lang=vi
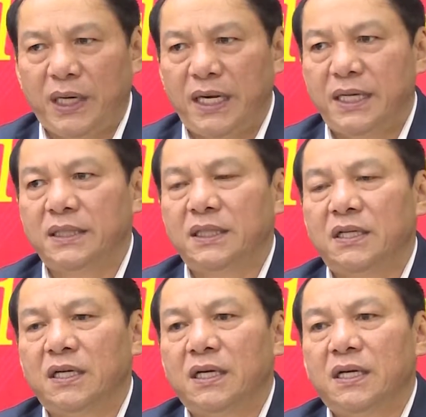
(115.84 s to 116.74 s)
rất lớn của tập
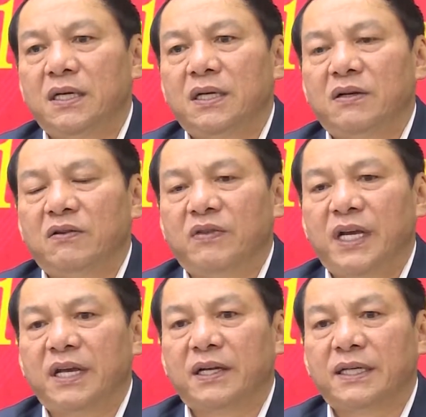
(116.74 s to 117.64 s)
thể lãnh đạo Ban
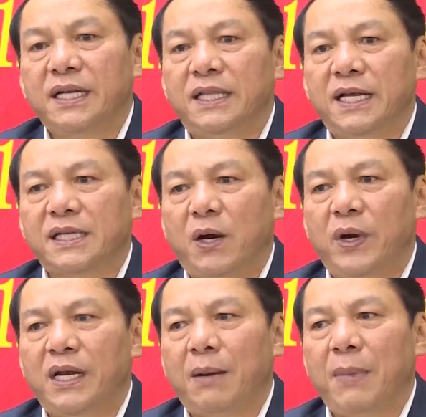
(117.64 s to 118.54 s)
chấp hành, Ban
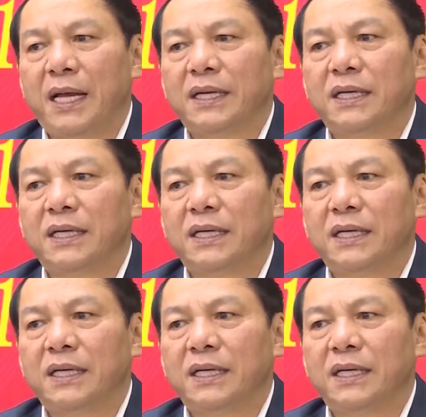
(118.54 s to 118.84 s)
thường vụ,